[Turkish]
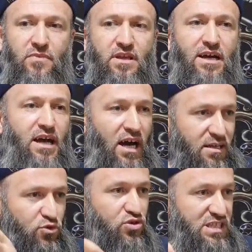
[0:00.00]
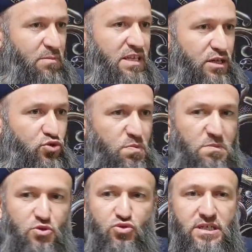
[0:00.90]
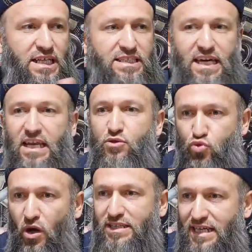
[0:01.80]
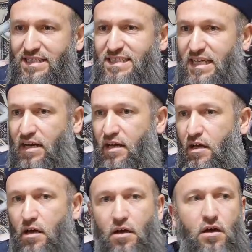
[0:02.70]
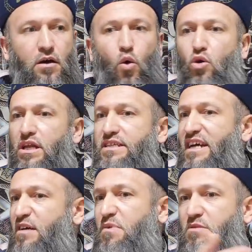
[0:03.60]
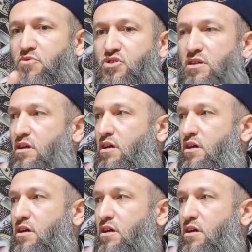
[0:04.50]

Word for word: Yani hanım diyor sebildeki su bitmiş diyor. Gelirken hani su al dersin ya. Öyle rakı bitmiş.